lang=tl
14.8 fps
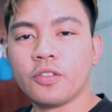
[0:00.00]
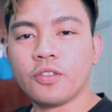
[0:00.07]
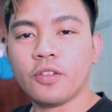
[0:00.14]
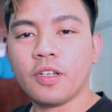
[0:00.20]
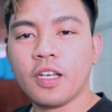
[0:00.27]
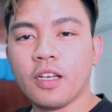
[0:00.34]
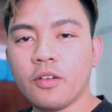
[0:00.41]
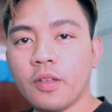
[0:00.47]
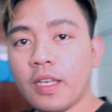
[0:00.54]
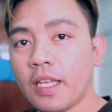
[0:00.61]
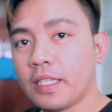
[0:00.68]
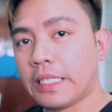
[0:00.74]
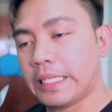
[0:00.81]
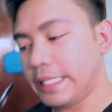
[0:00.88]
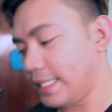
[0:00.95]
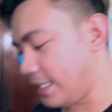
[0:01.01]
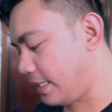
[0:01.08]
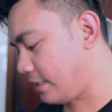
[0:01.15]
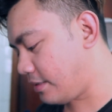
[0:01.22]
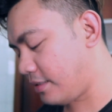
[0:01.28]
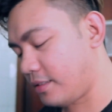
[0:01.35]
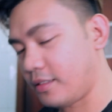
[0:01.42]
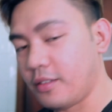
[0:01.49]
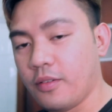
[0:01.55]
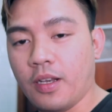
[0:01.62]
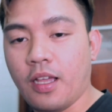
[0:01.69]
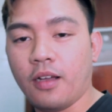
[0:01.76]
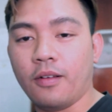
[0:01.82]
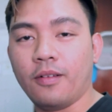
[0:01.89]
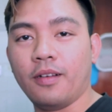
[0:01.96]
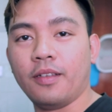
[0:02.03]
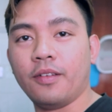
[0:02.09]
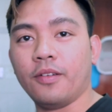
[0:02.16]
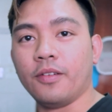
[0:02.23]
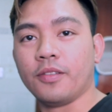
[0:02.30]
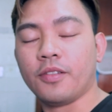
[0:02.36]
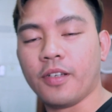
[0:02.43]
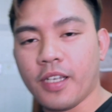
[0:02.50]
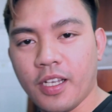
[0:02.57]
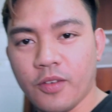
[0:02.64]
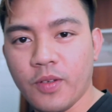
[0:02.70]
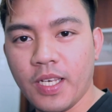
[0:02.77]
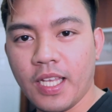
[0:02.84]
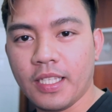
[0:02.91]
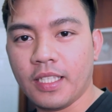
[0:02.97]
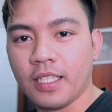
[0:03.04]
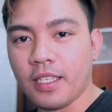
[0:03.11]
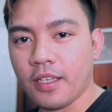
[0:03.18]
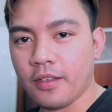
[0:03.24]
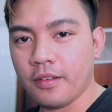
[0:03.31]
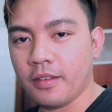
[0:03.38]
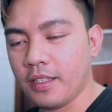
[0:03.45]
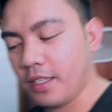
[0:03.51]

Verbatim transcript: yun. So, ang gagawin natin is, wala akong ano. So, ang gagawin natin ngayon